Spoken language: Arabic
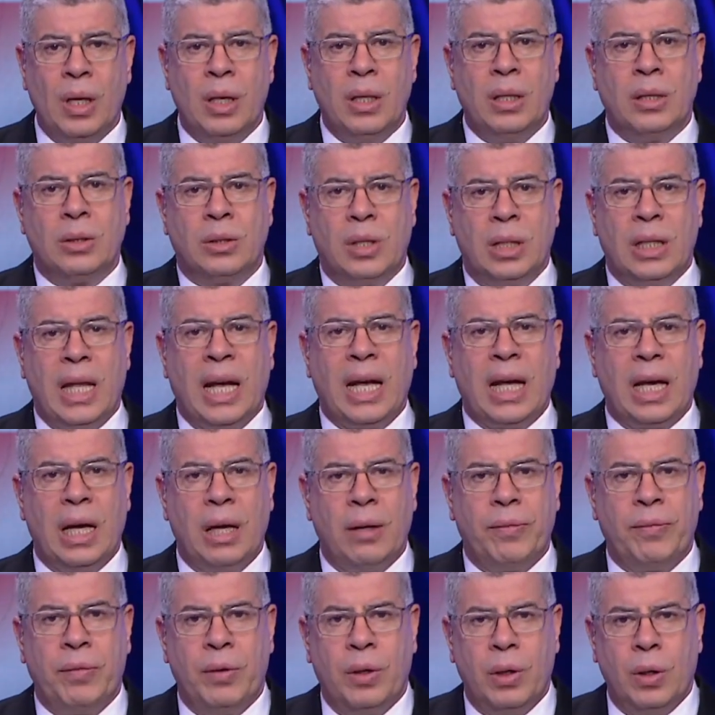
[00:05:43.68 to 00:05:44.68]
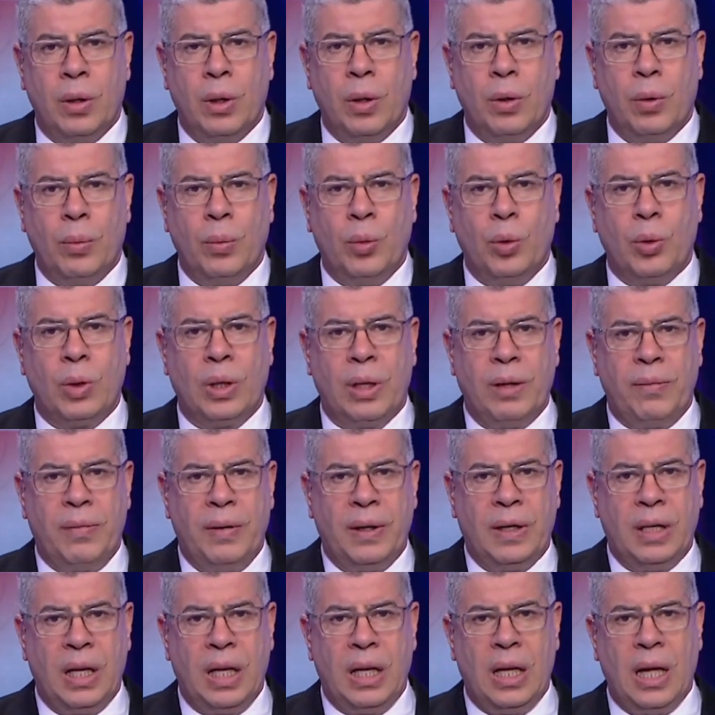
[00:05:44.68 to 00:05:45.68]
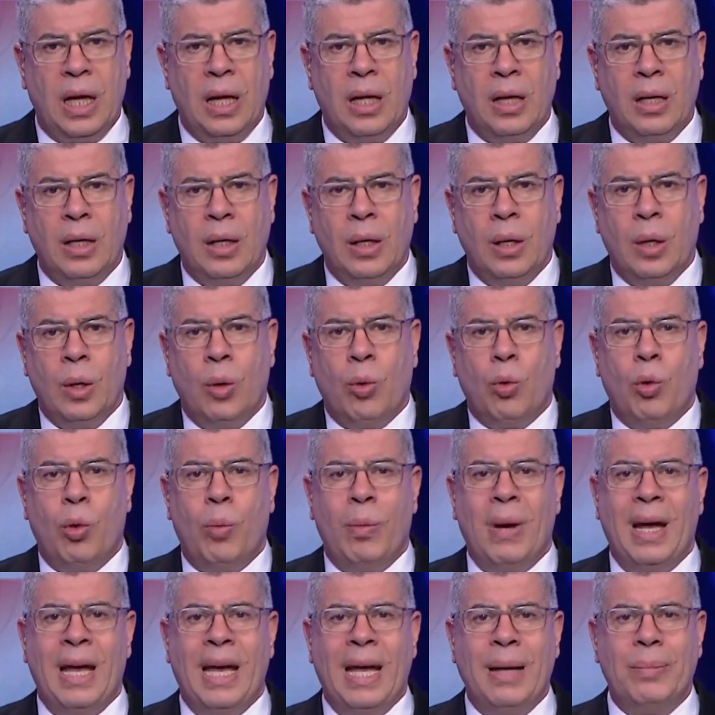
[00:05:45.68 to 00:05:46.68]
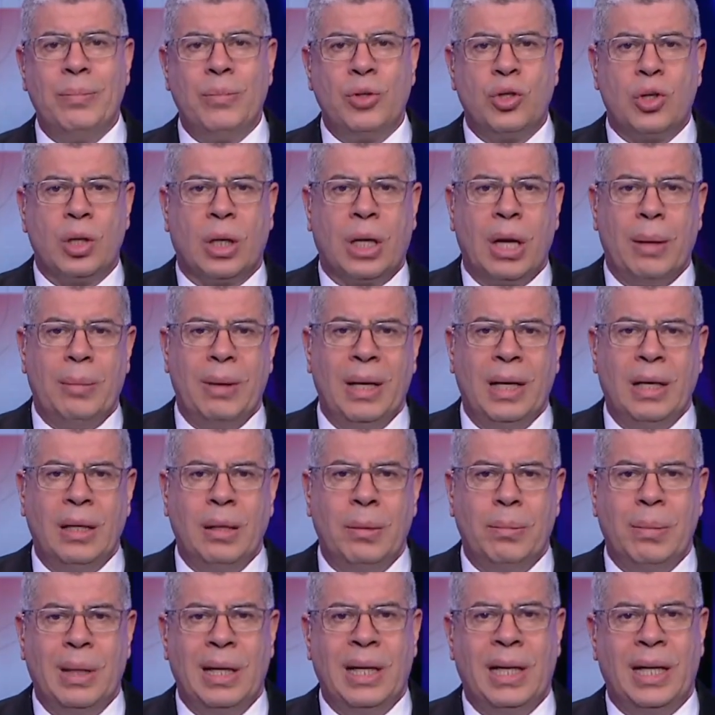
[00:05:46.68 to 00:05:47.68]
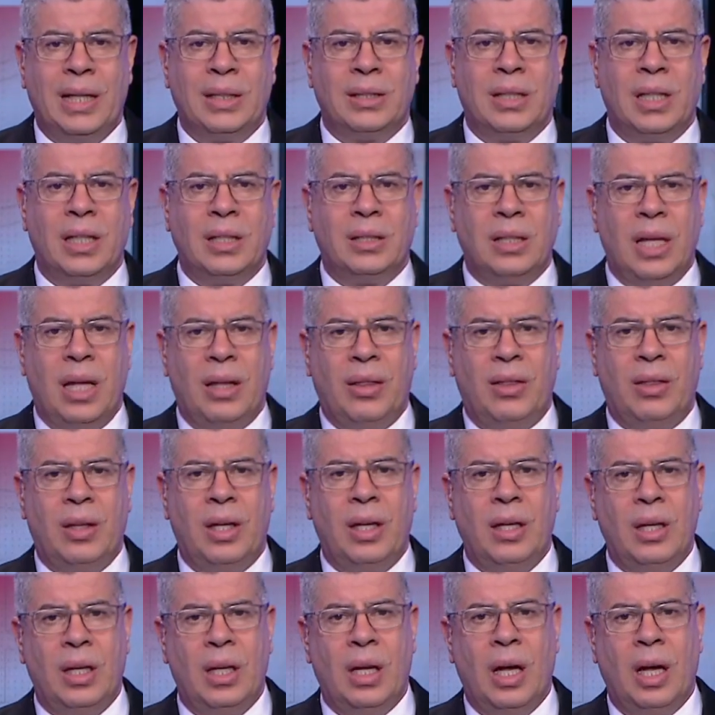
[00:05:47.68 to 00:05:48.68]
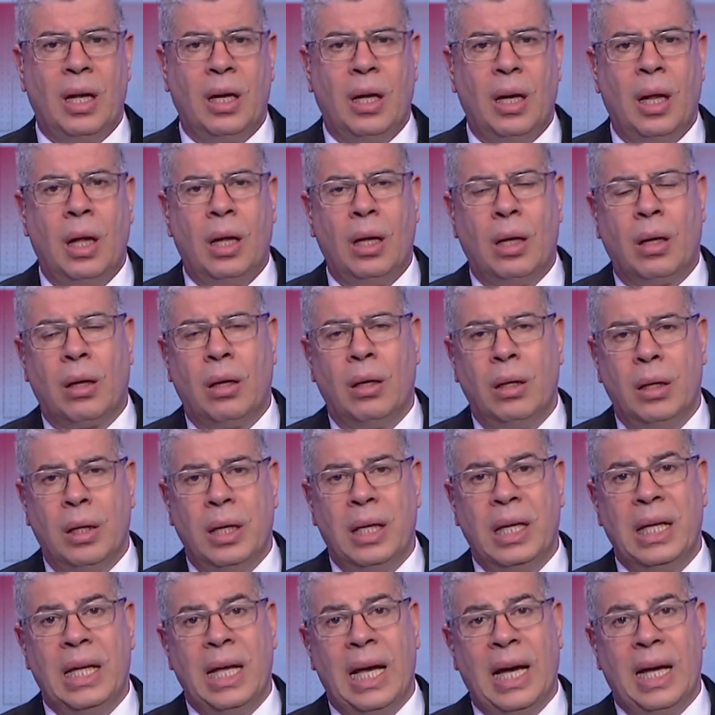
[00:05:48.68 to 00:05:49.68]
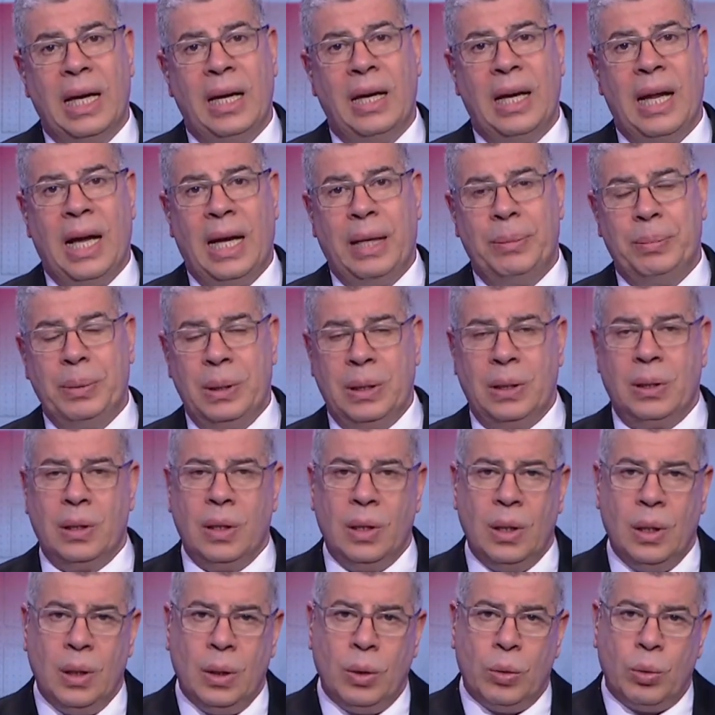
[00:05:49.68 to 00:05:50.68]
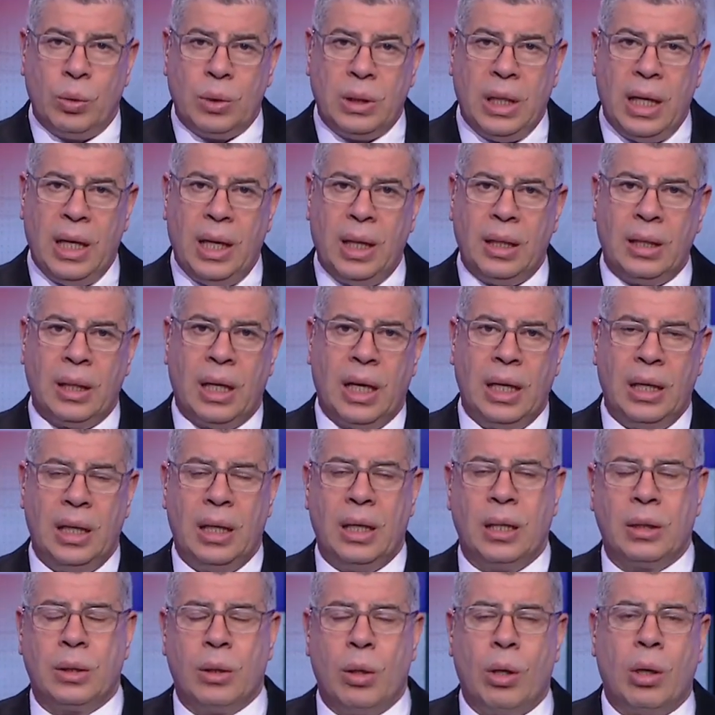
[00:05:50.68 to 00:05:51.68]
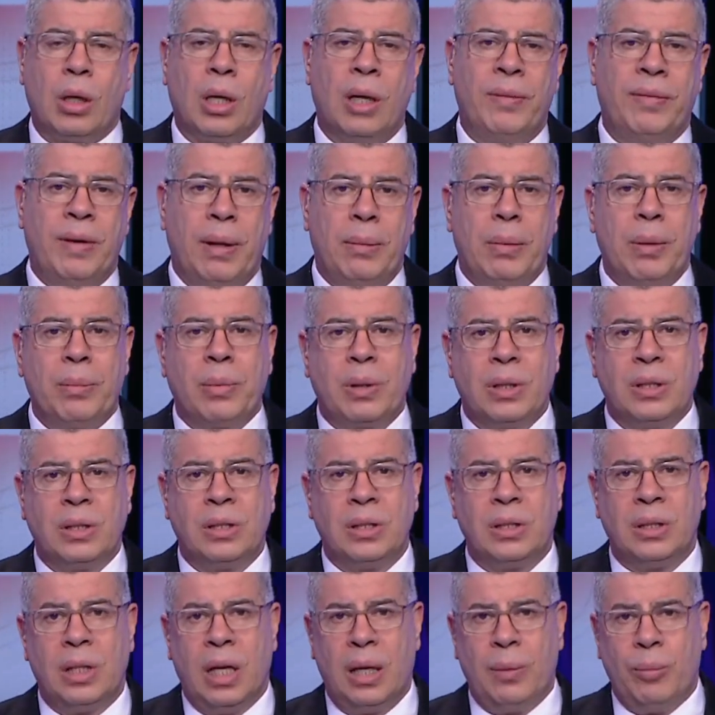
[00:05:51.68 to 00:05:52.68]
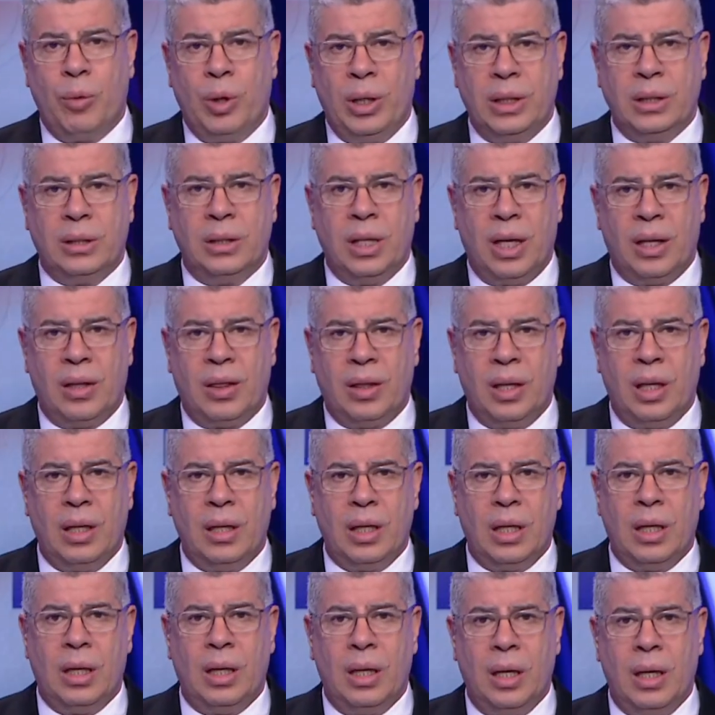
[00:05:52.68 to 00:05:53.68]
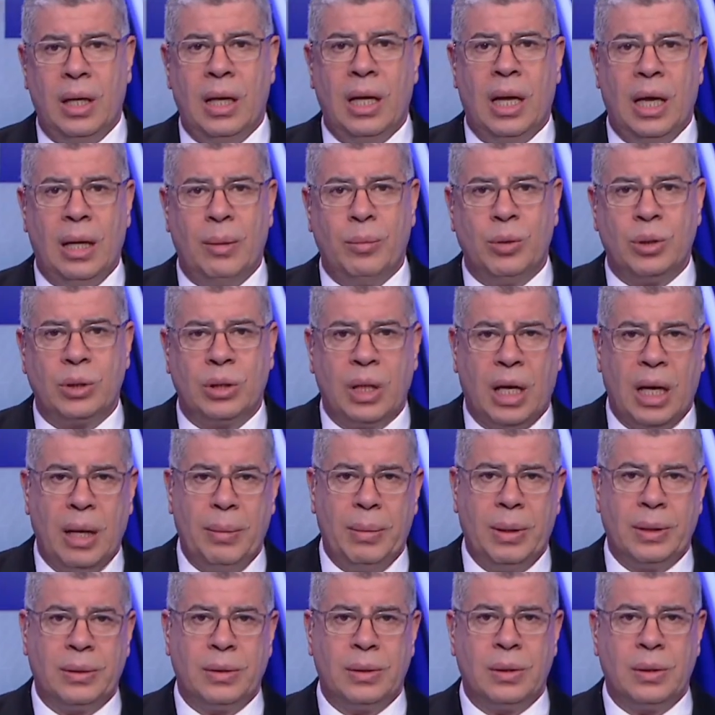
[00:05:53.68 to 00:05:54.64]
تدخل في الامور الفنيه وما قامش كمان بالاعداد الذهني اللائق للاعبين وده يخلينا نتوقف امام قصه المعد الذهني للمنتخبات